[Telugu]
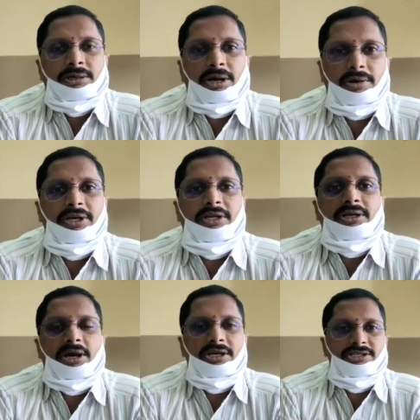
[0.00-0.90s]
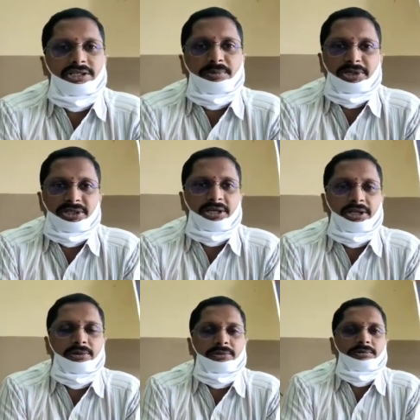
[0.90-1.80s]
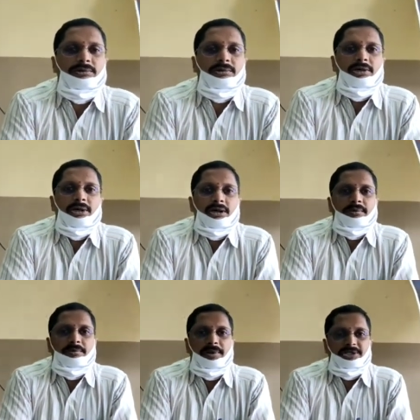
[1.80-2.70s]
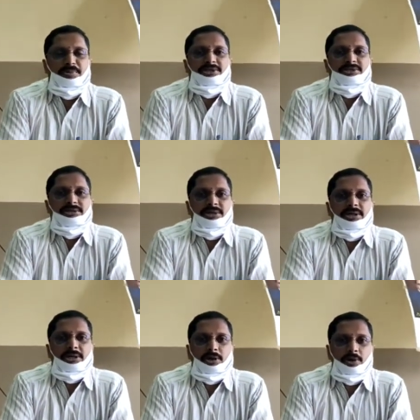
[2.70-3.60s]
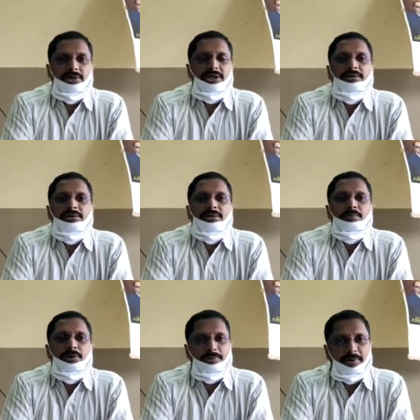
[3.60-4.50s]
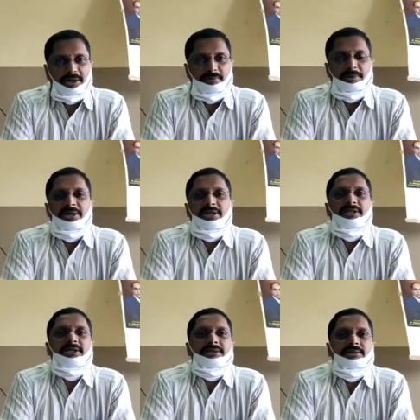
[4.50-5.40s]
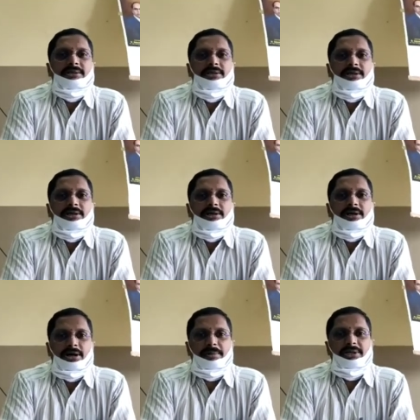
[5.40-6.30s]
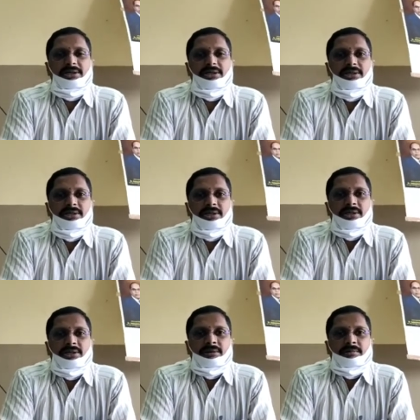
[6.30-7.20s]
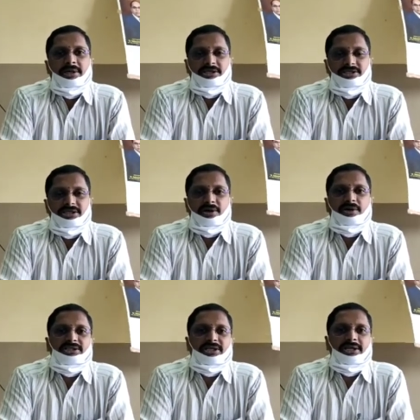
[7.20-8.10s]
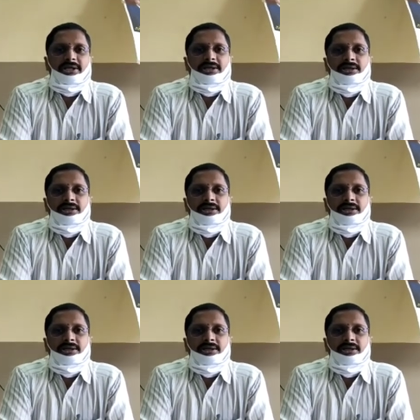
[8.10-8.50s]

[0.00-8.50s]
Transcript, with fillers: కావలి ఆర్టీసీ బస్టాండ్ నందు బస్ పాస్ కౌంటర్ పునఃప్రారంభింపబడినది కాబట్టి మరి ఈ సదావకాశాన్ని